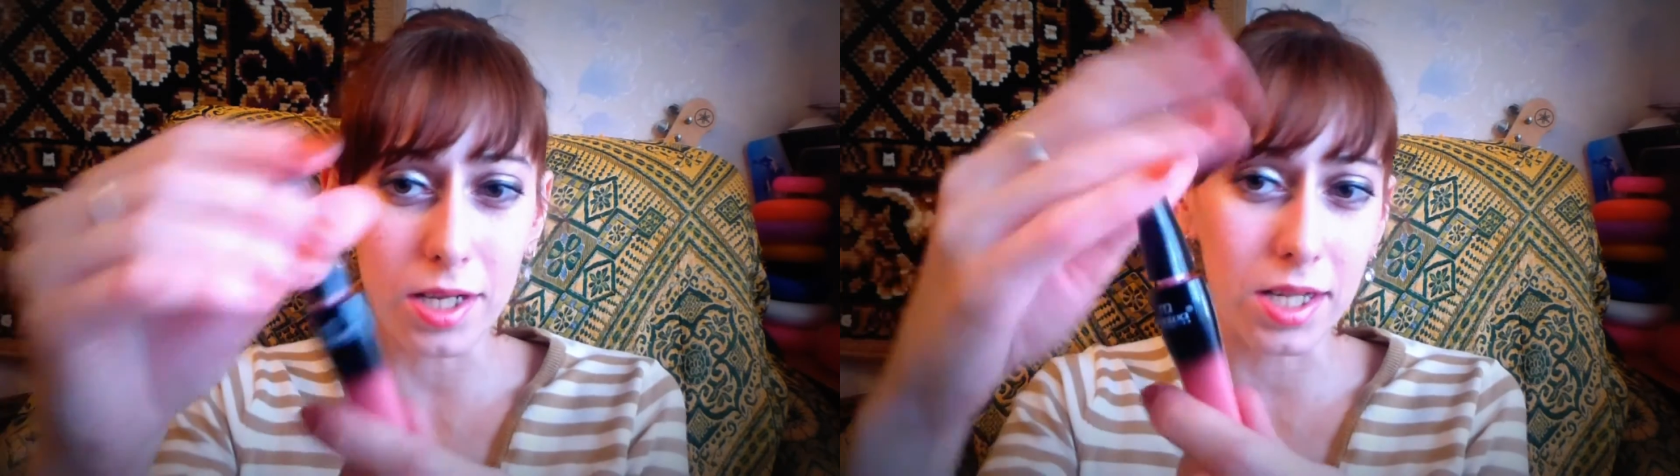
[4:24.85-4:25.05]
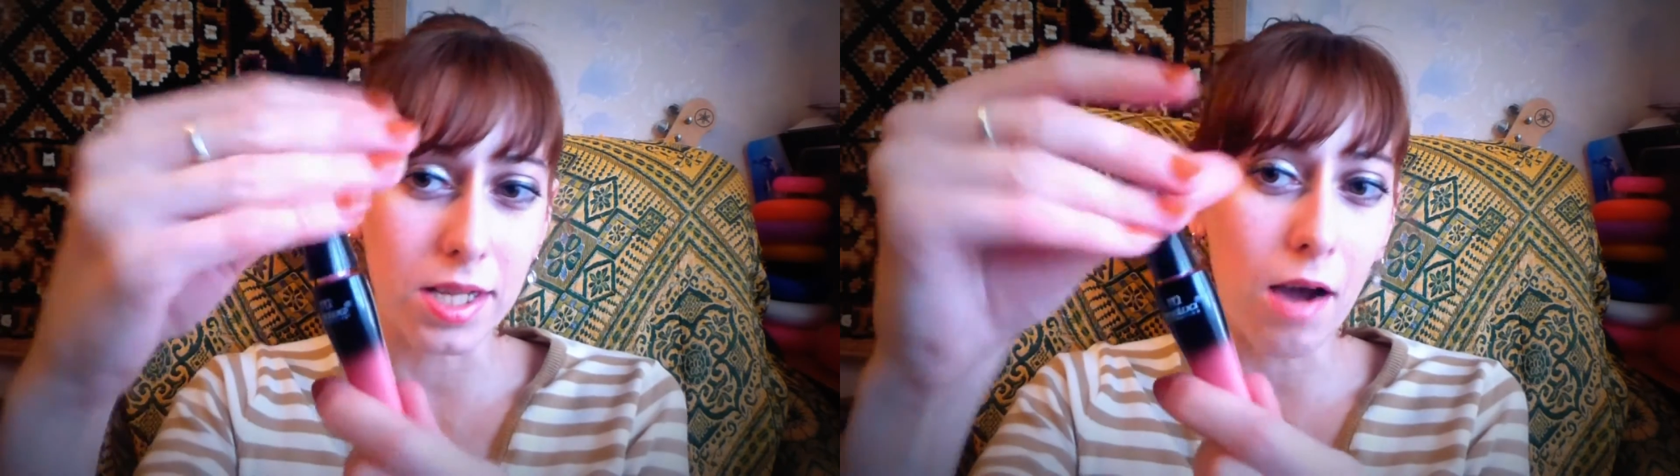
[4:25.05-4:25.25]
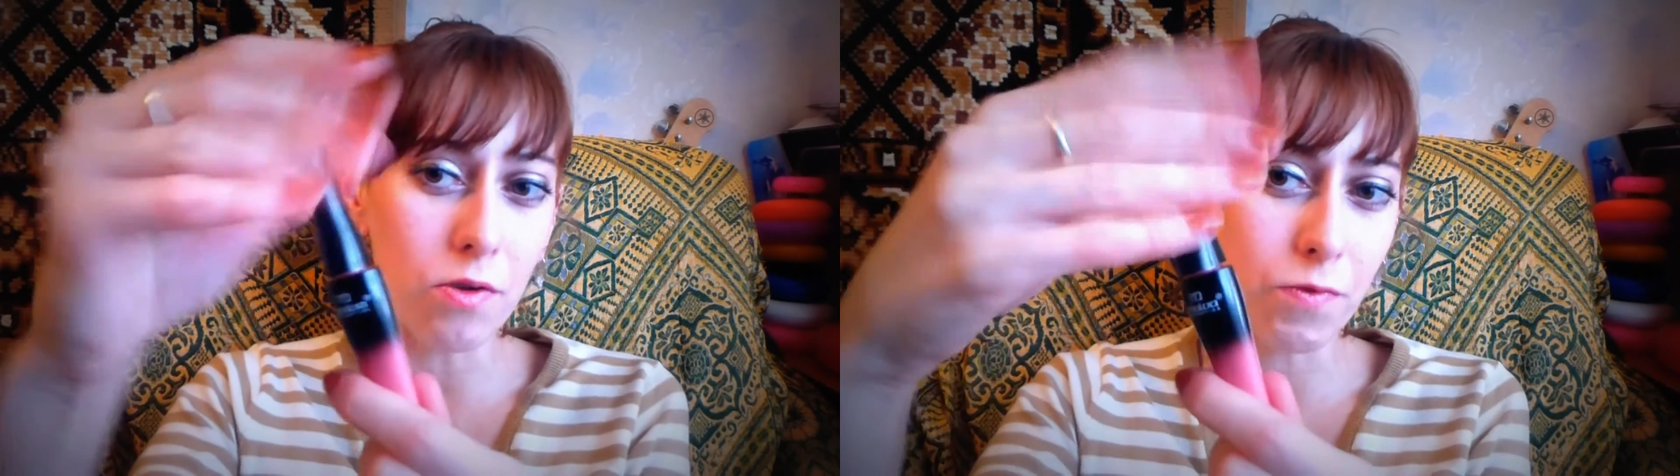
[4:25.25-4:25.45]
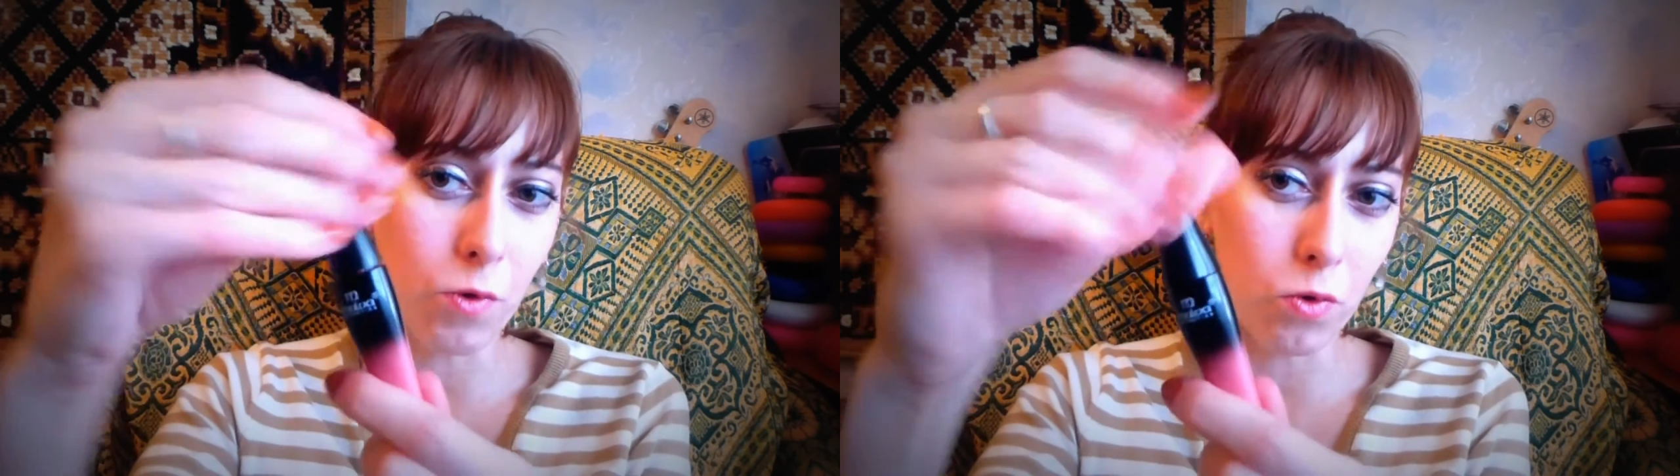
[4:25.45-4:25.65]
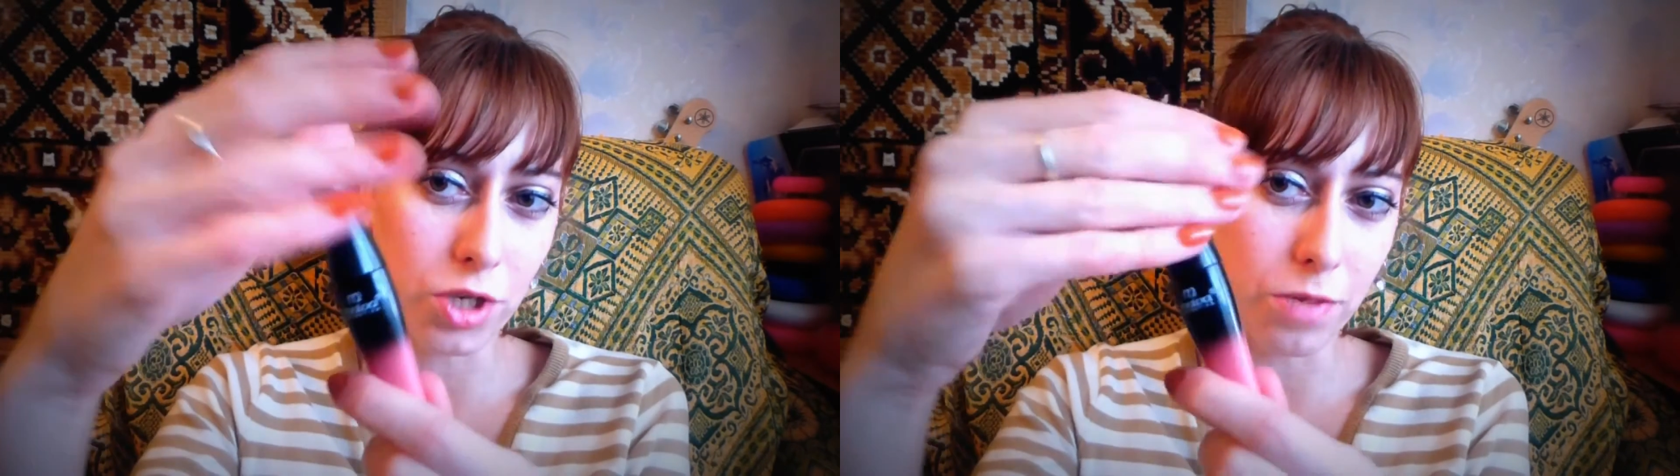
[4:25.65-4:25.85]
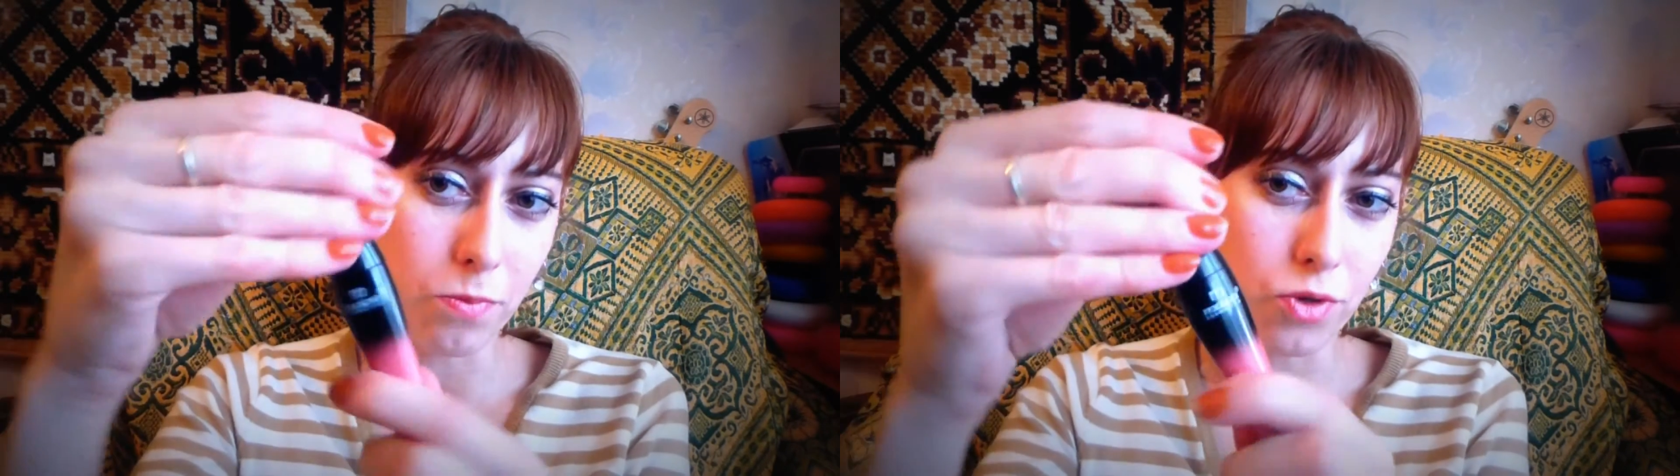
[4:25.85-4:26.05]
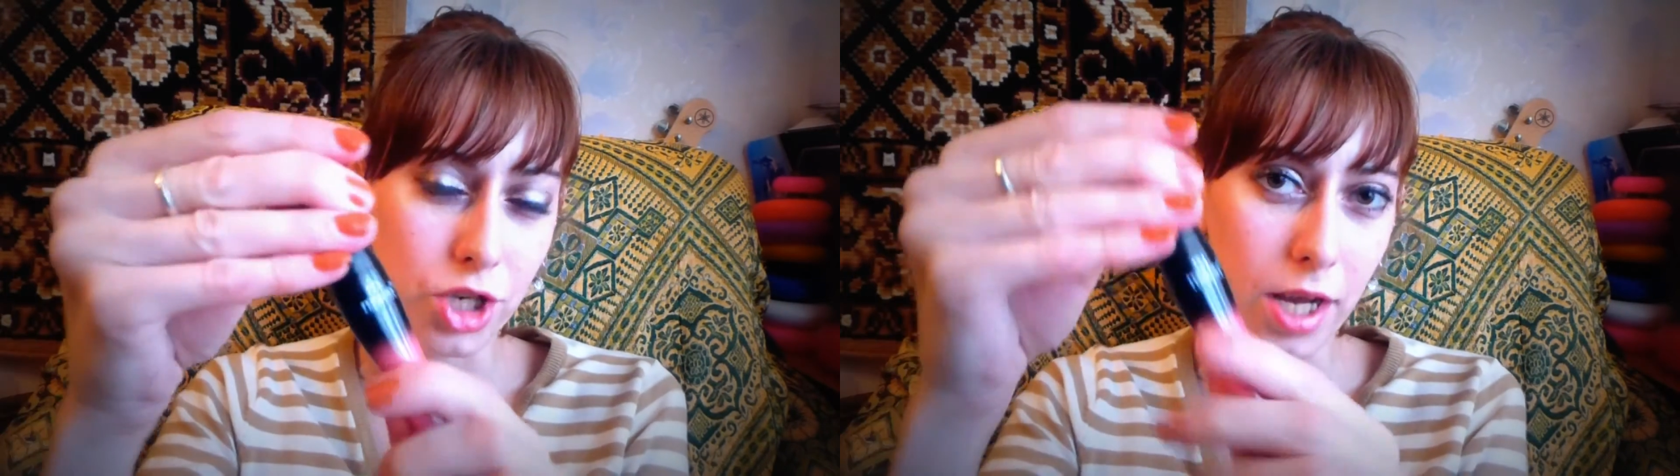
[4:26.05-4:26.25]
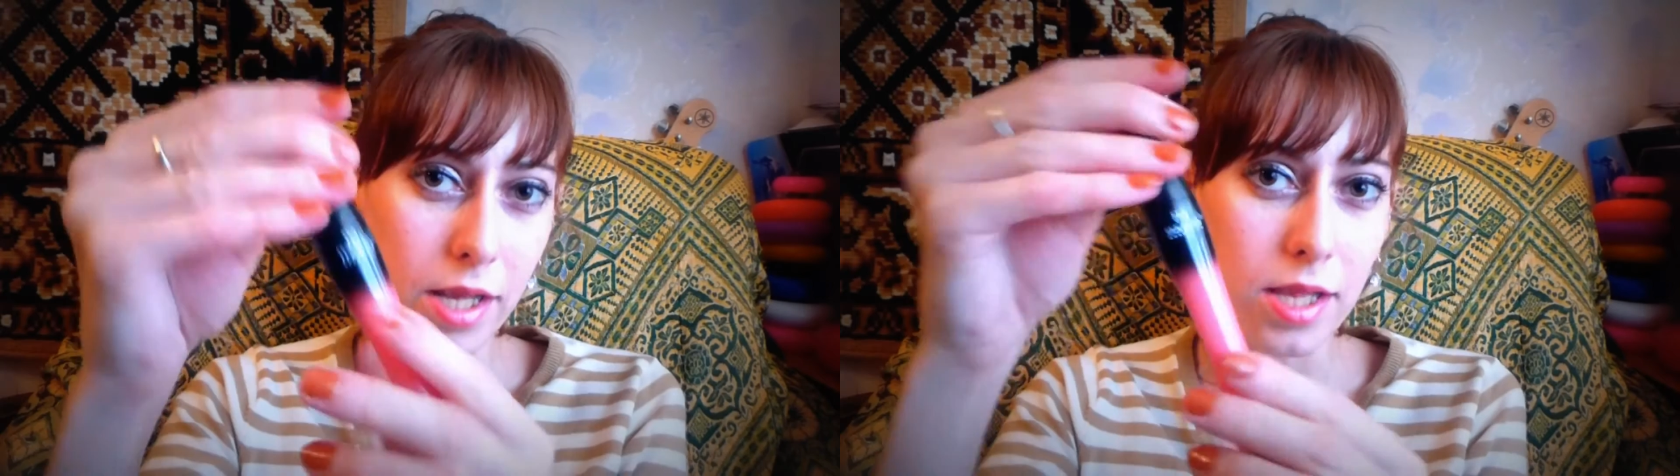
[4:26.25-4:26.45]
цена у него очень
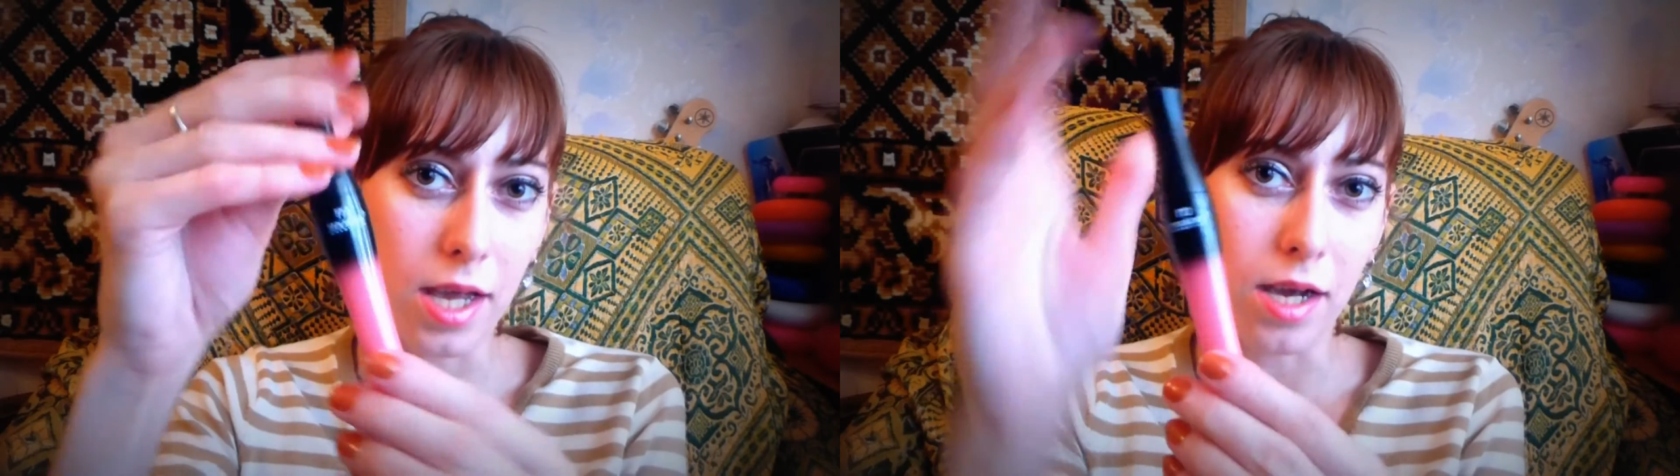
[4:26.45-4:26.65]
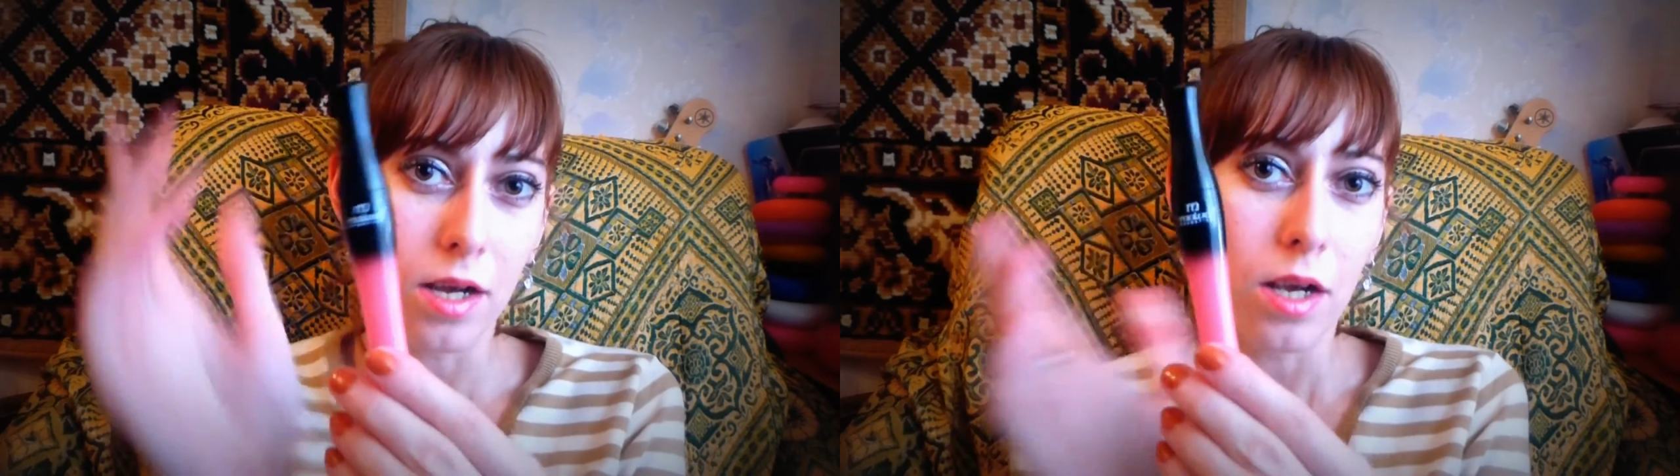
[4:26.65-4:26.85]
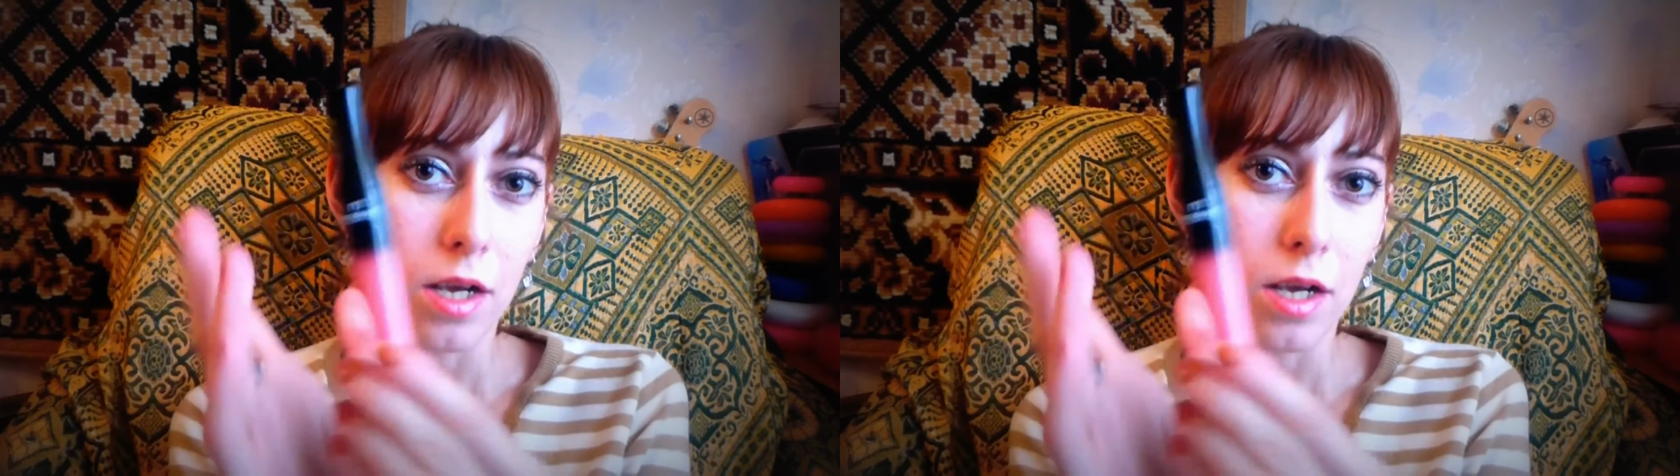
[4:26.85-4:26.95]
бюджетная,